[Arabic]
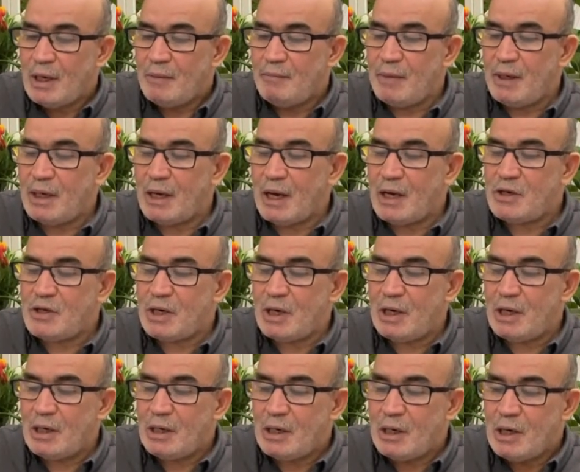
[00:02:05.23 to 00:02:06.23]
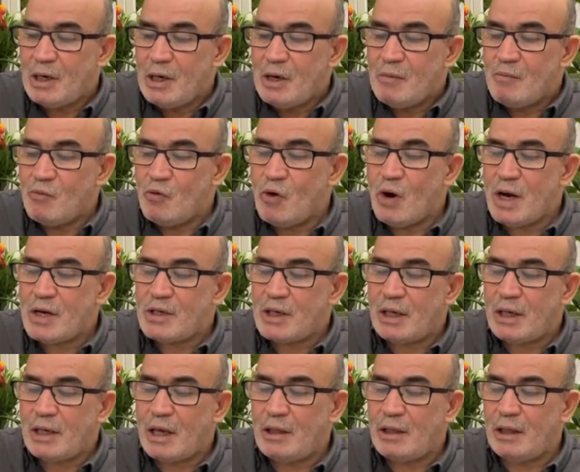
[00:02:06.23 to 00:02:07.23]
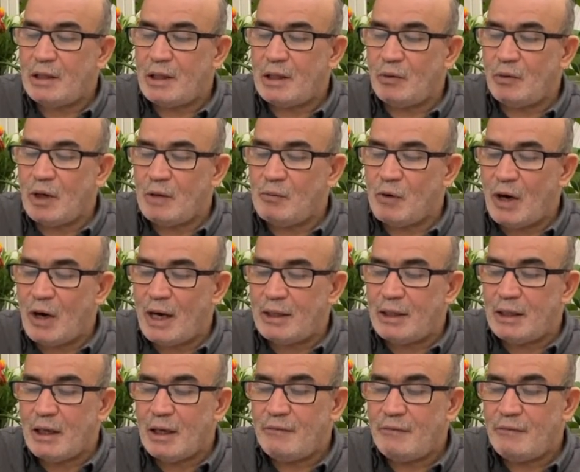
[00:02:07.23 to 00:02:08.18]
من أجل مواجهة هذه الدولة المعادية